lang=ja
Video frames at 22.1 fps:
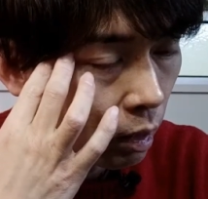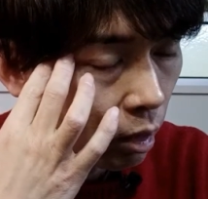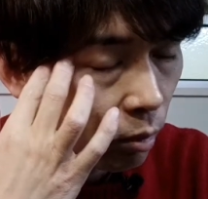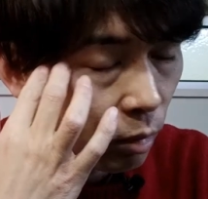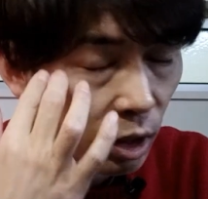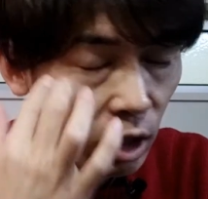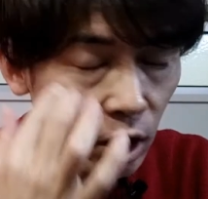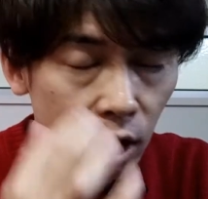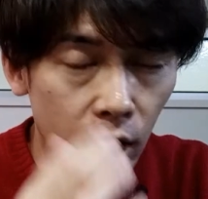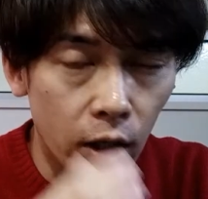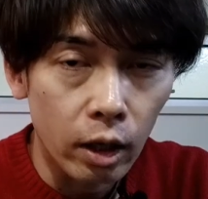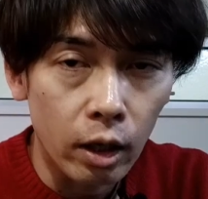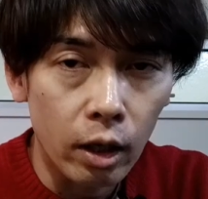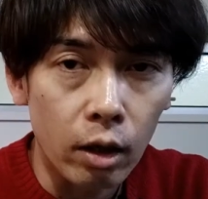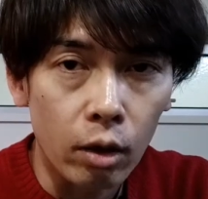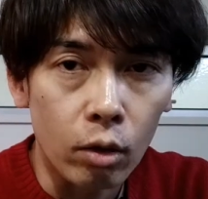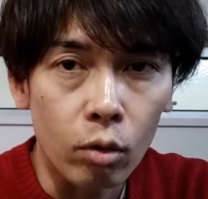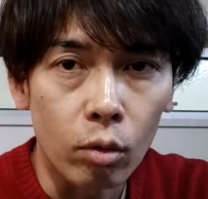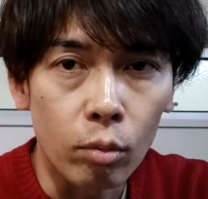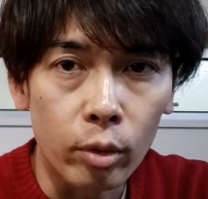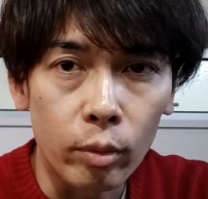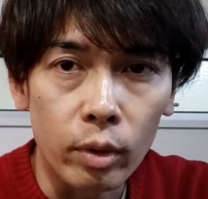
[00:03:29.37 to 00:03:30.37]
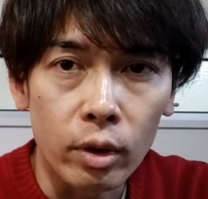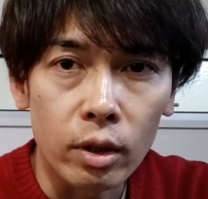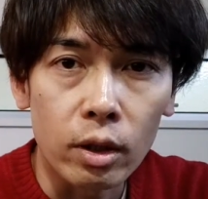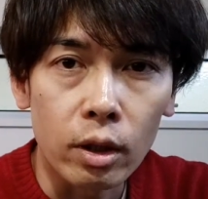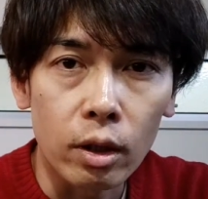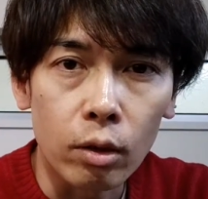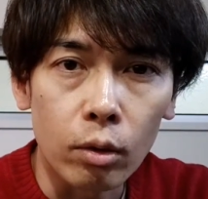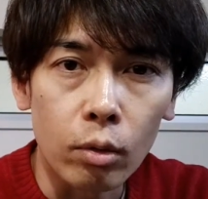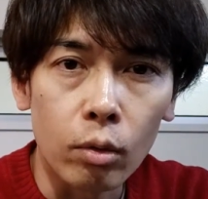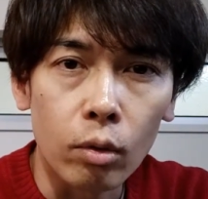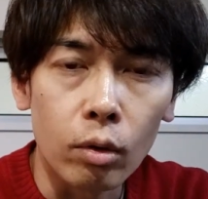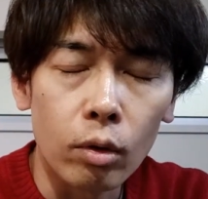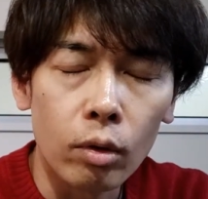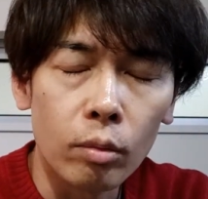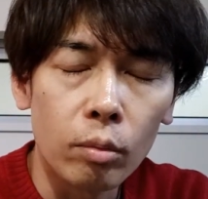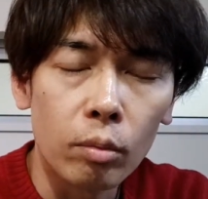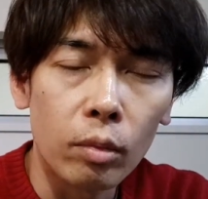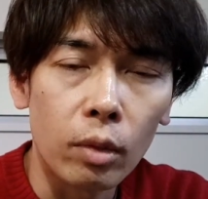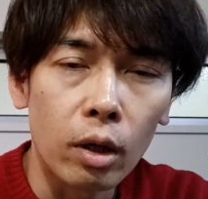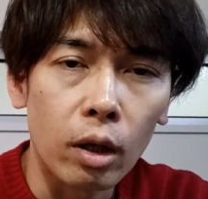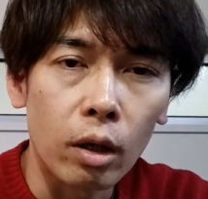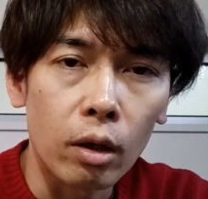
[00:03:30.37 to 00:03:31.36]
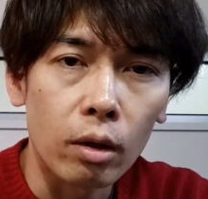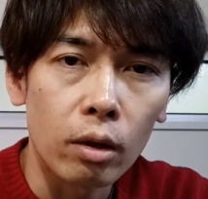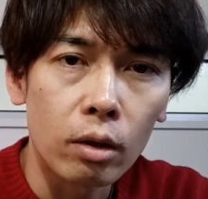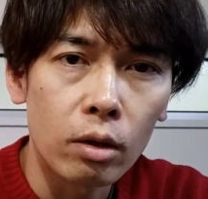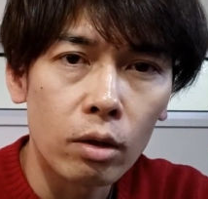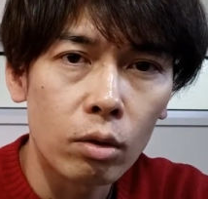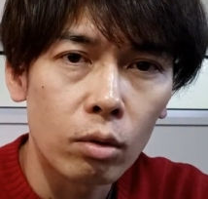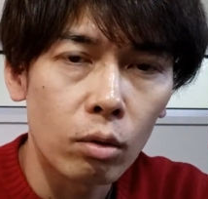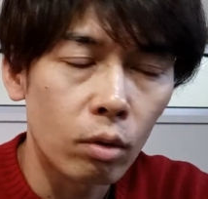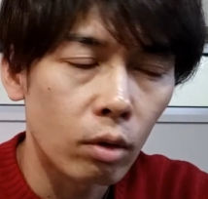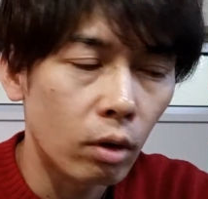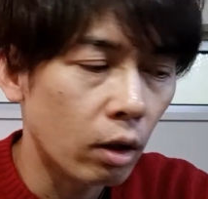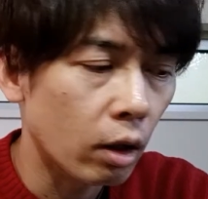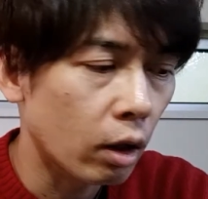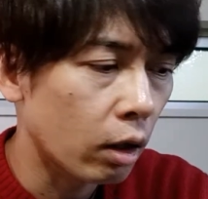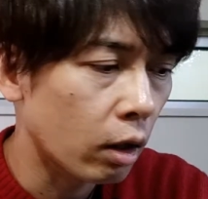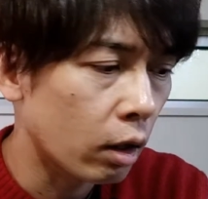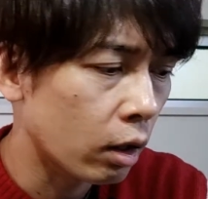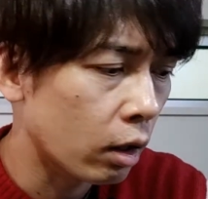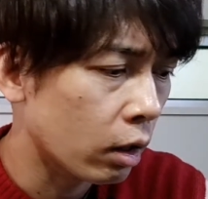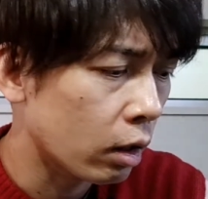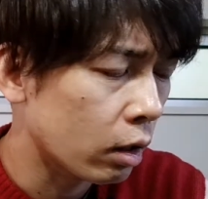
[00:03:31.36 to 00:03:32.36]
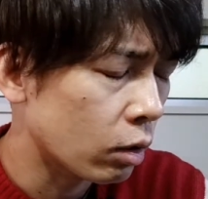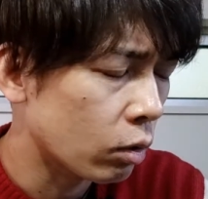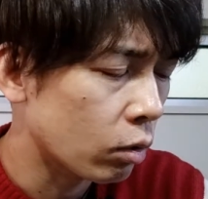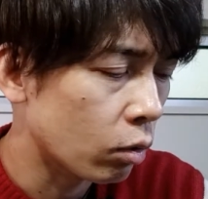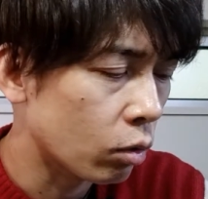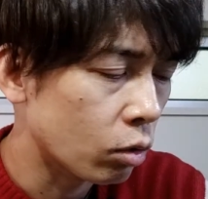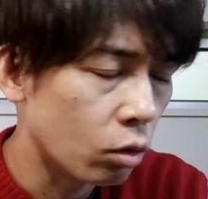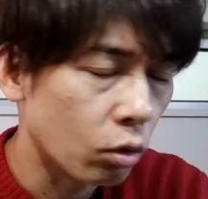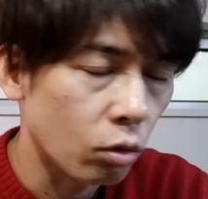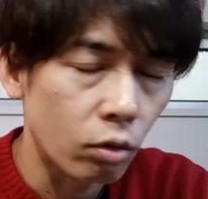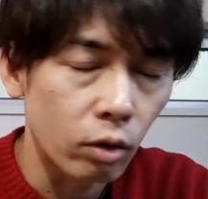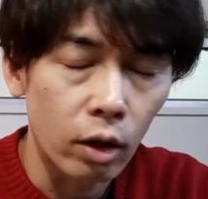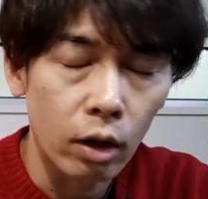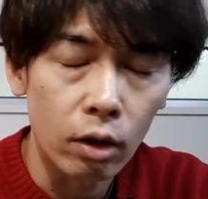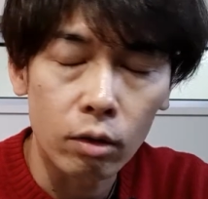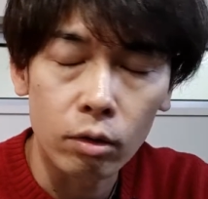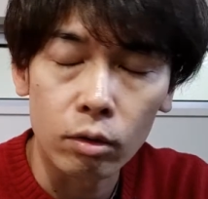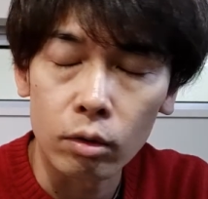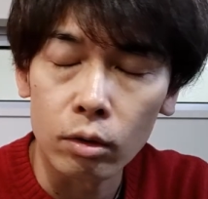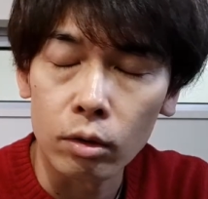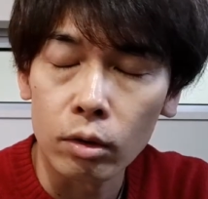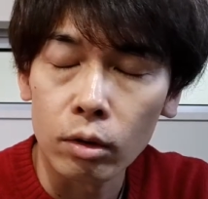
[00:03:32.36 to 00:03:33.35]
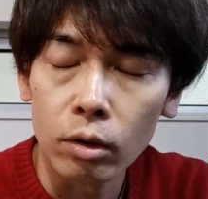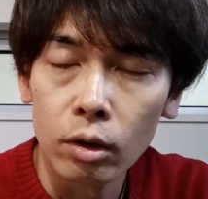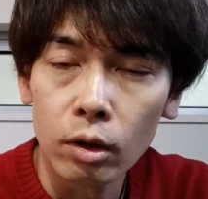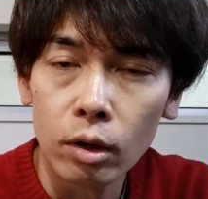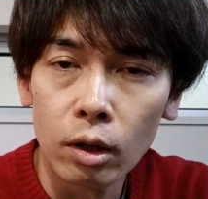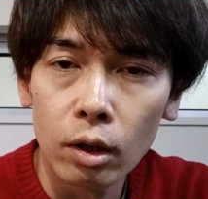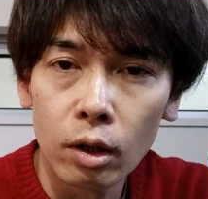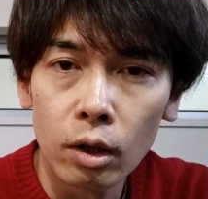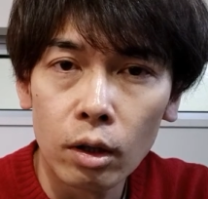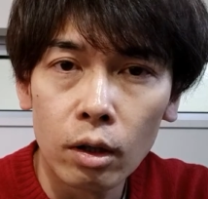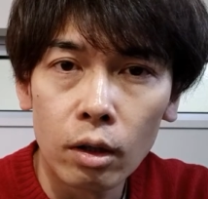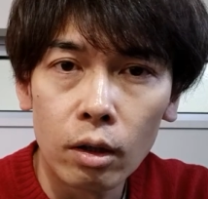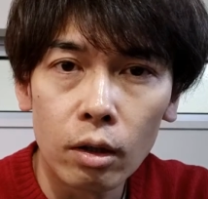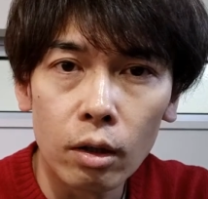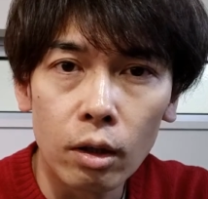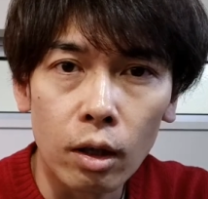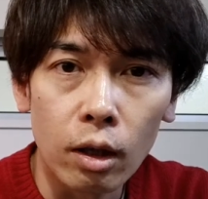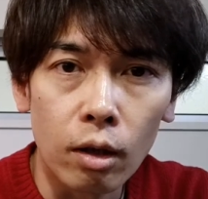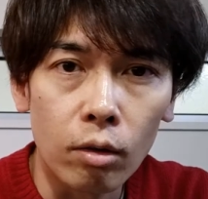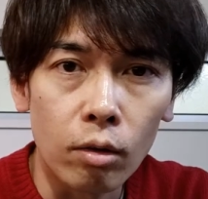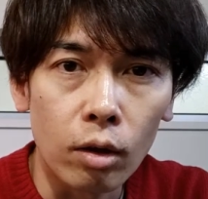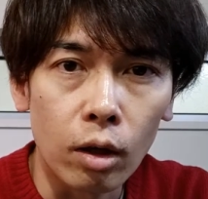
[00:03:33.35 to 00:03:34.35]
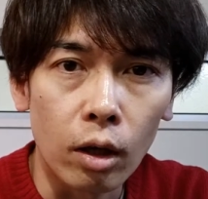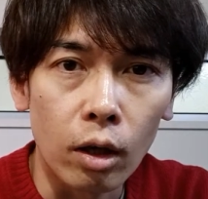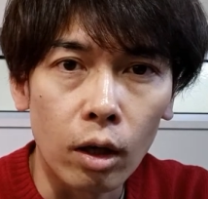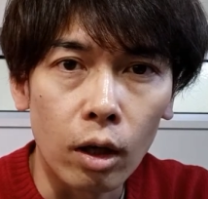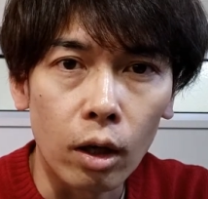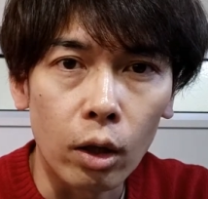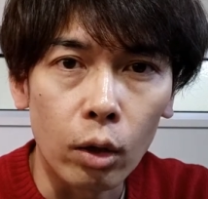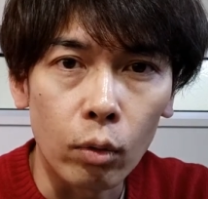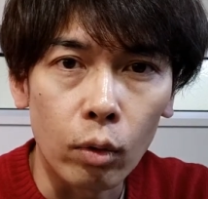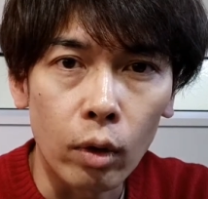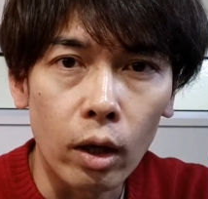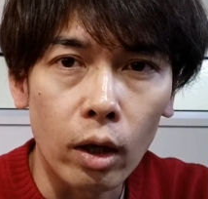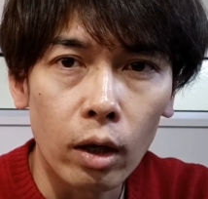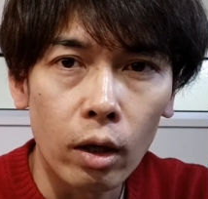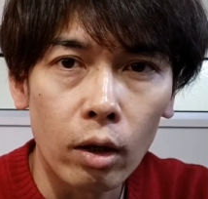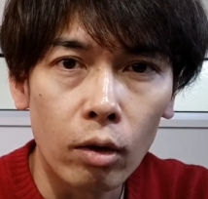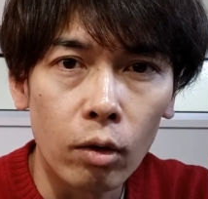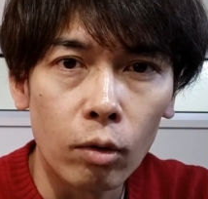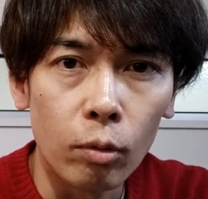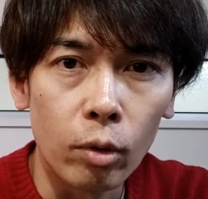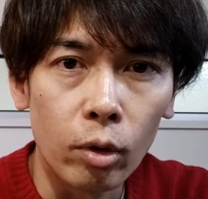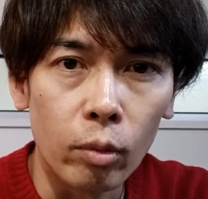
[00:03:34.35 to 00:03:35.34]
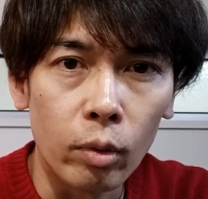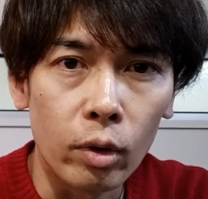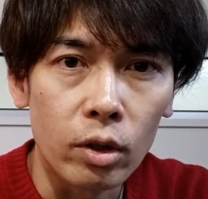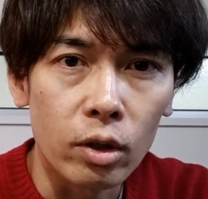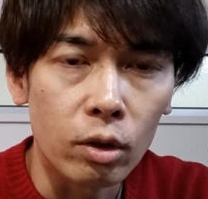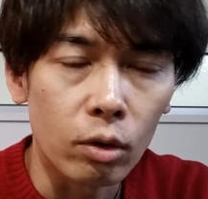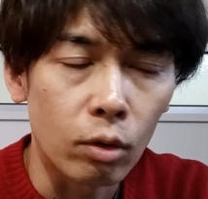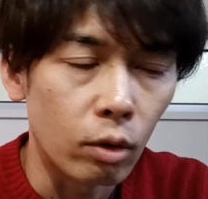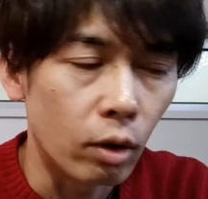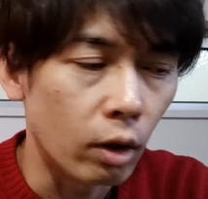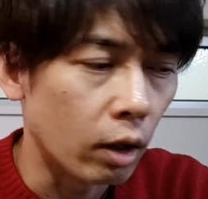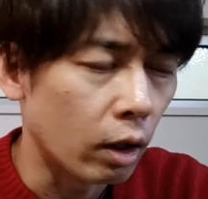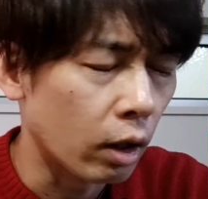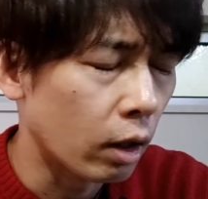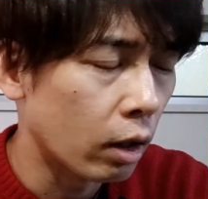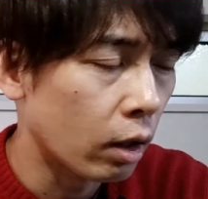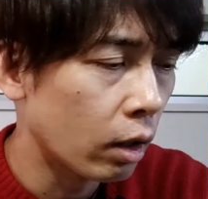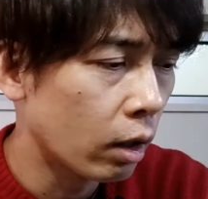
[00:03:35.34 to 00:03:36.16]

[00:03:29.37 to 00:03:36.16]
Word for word: まあ、違いがあると思いますけどまあそんなに遜色なくできるかなとは思いますので